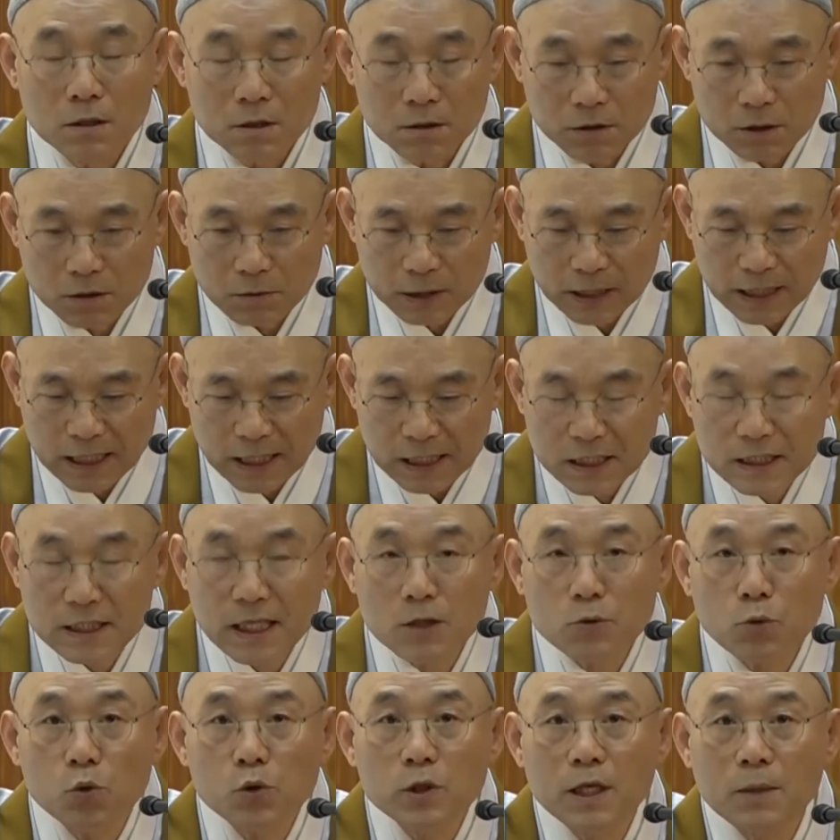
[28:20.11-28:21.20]
그
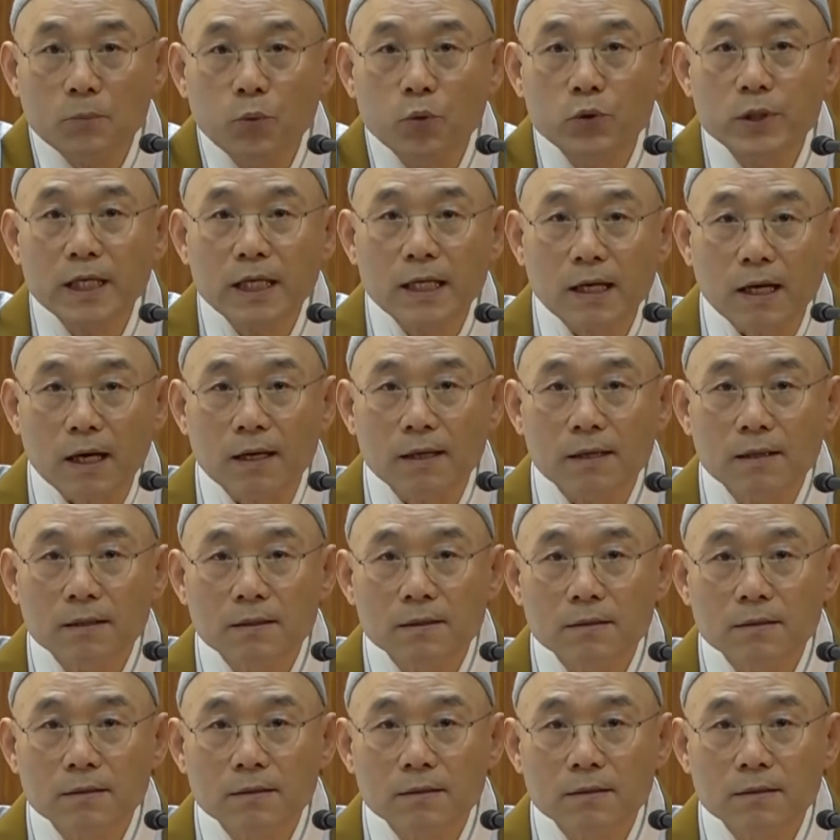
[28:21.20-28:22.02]
길이라도 옳게 보니까.